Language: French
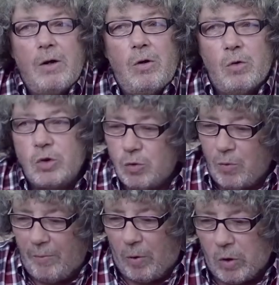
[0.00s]
Le 11
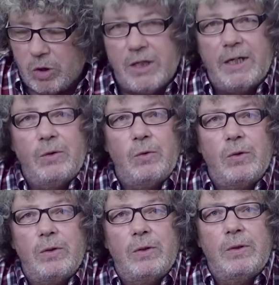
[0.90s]
juin prochain,
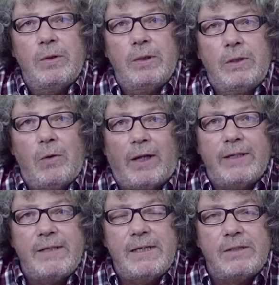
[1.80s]
donc, euh, il y aura
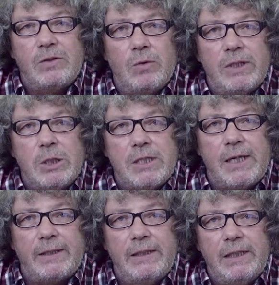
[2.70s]
des élections
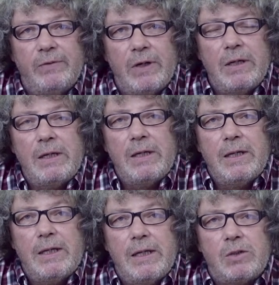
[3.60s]
législatives.
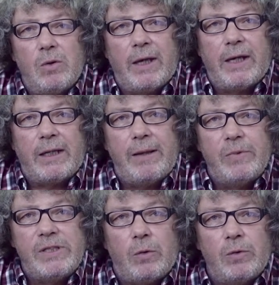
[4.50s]
Et sur la
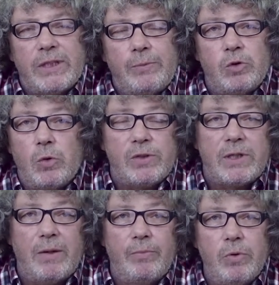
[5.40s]
quatrième circonscription,
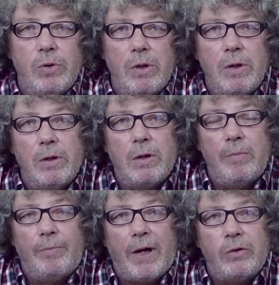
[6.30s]
c'est un peu euh,
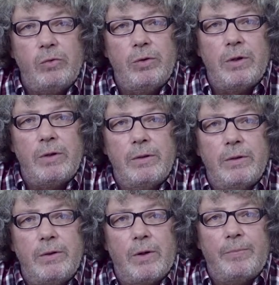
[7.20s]
comme partout dans,
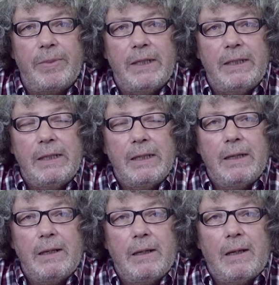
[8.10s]
euh, dans, le pays.
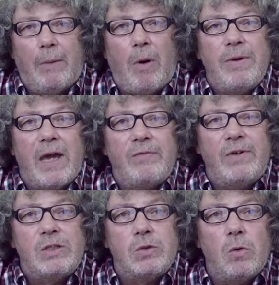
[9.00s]
La première
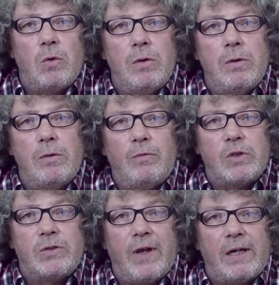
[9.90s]
réflexion que
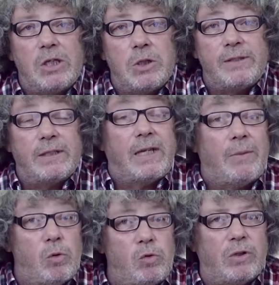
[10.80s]
vont se faire les gens, c'est qu'il
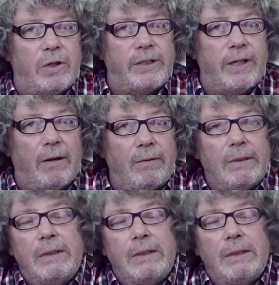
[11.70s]
y a beaucoup de candidats.